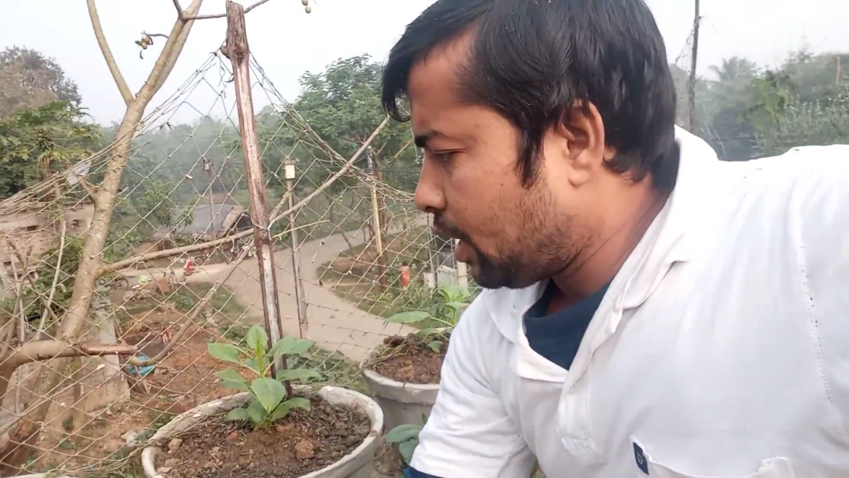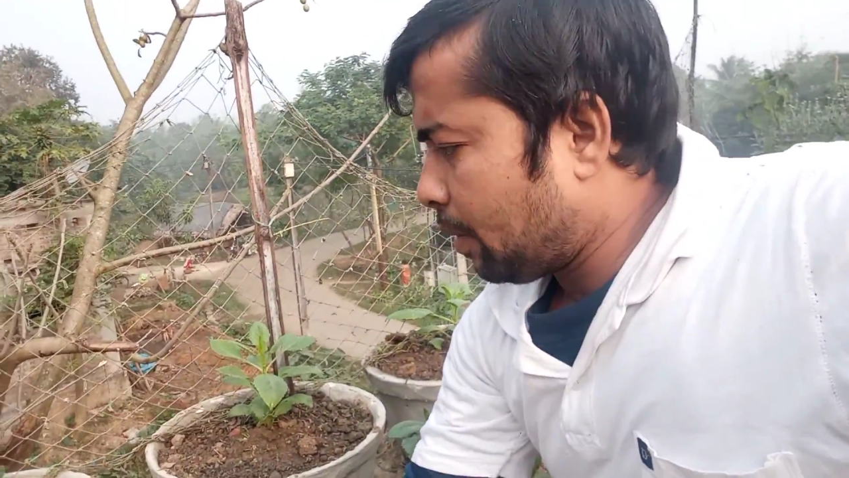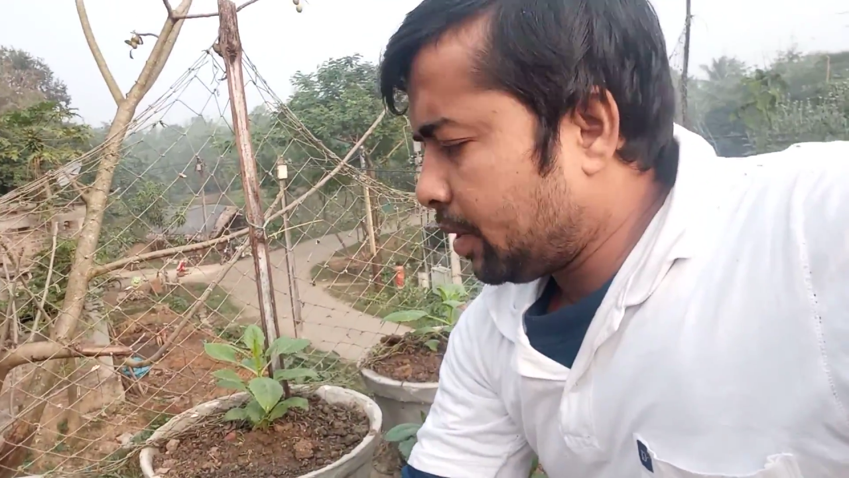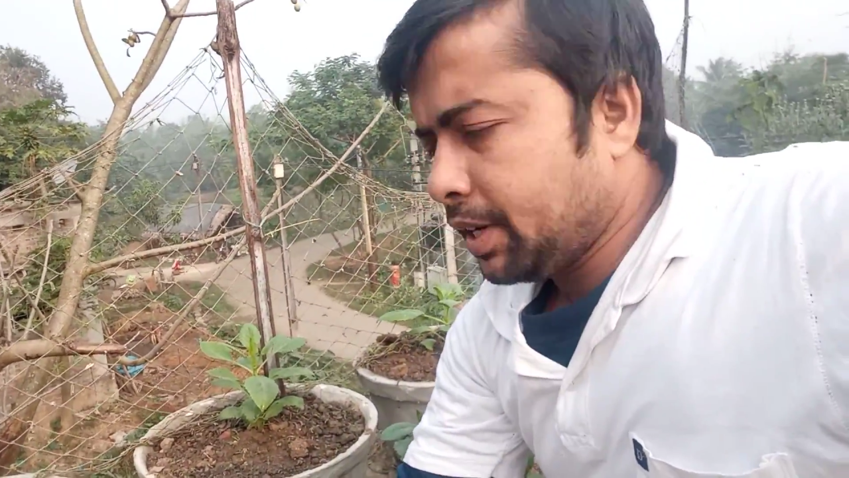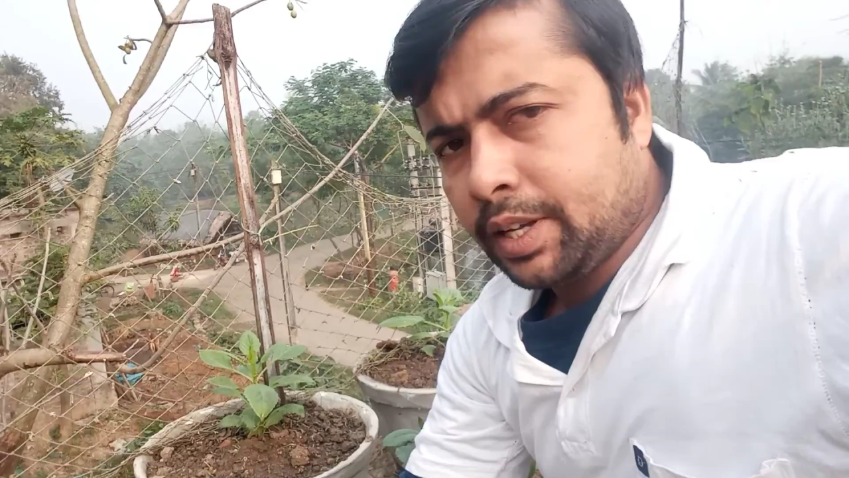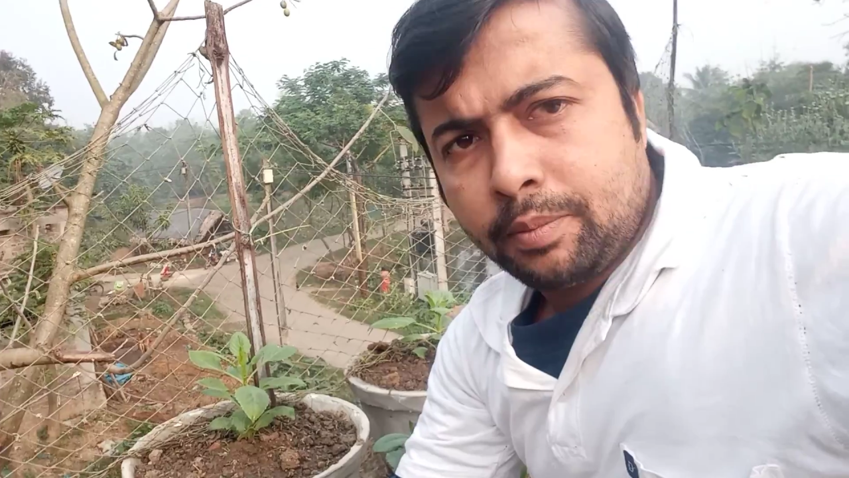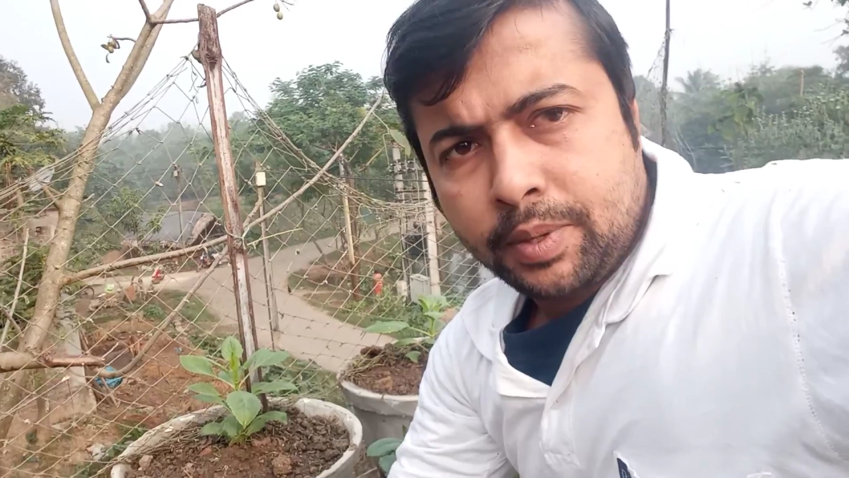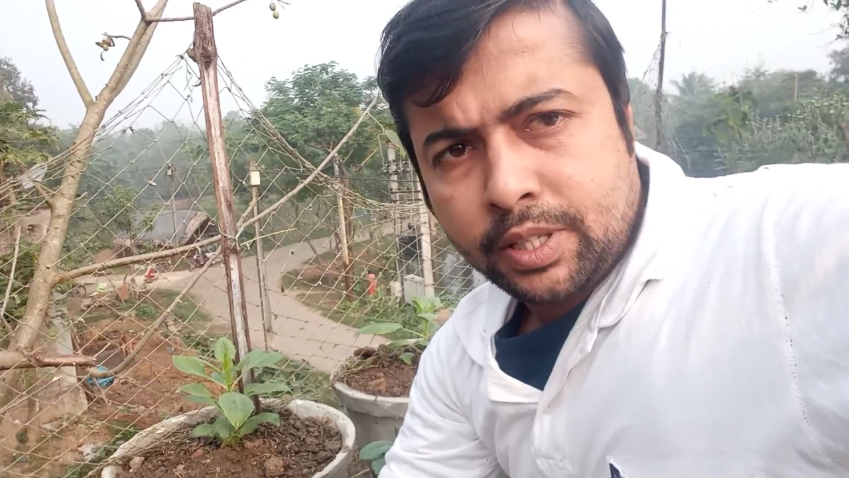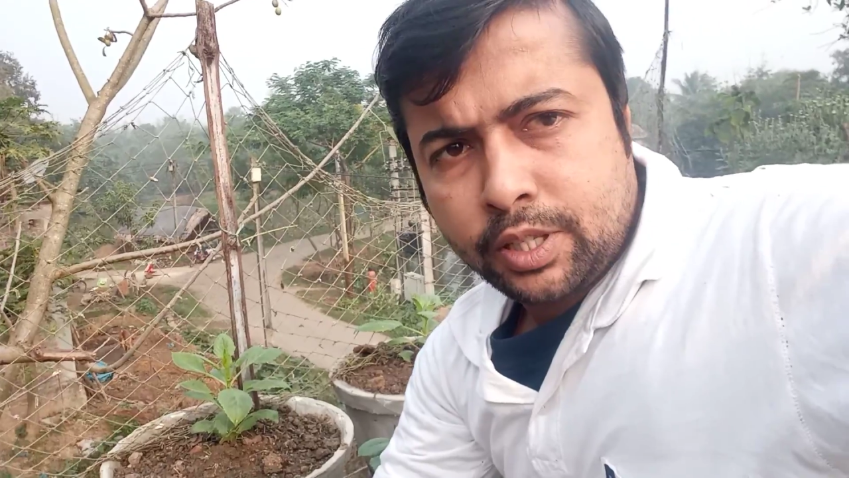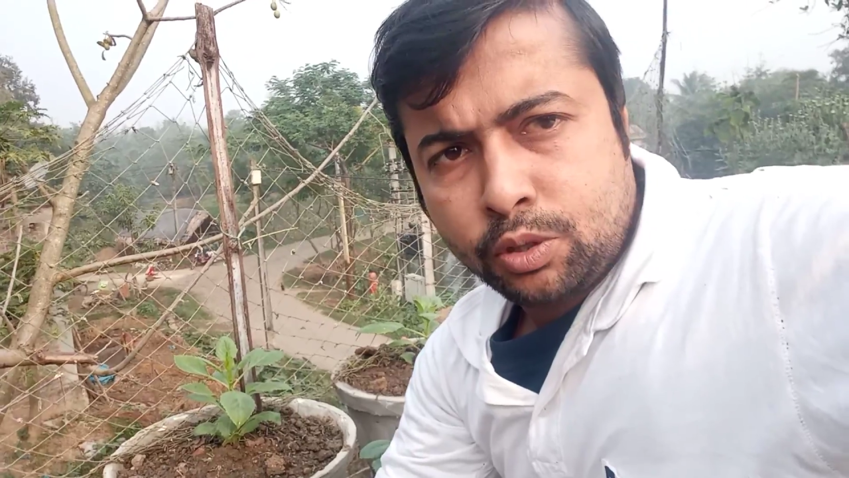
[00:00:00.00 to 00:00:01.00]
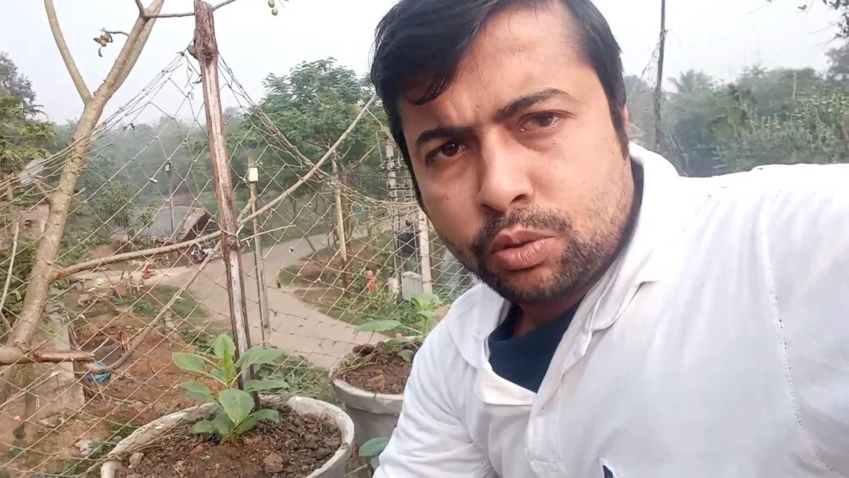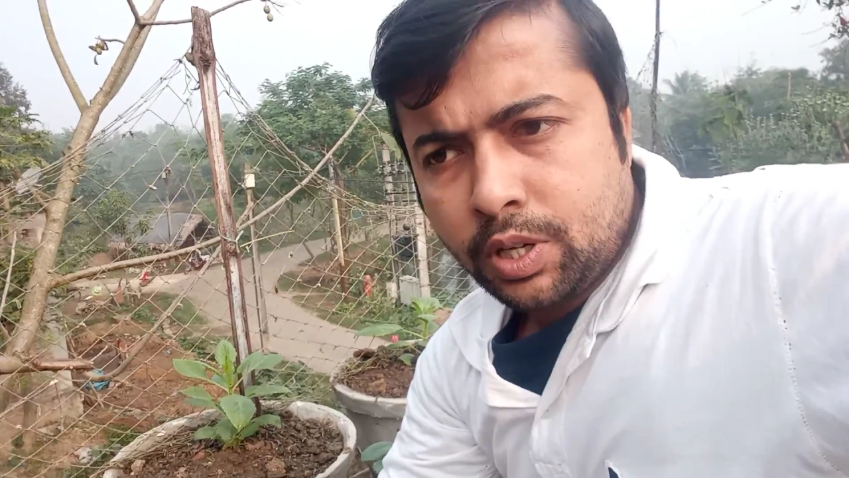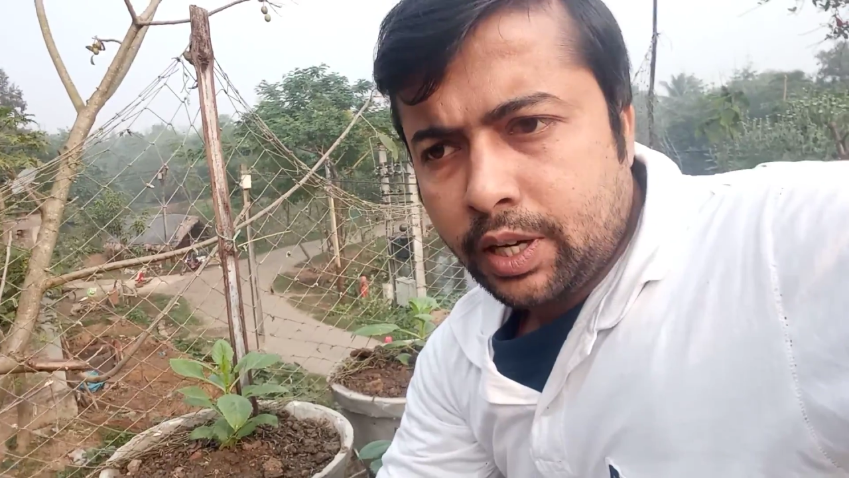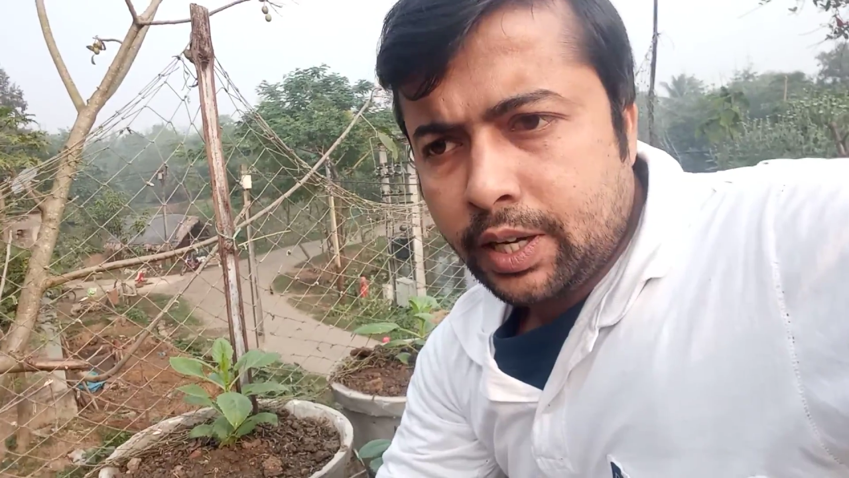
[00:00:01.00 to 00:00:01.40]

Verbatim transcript: আমাদেরকে বেশ কিছুটা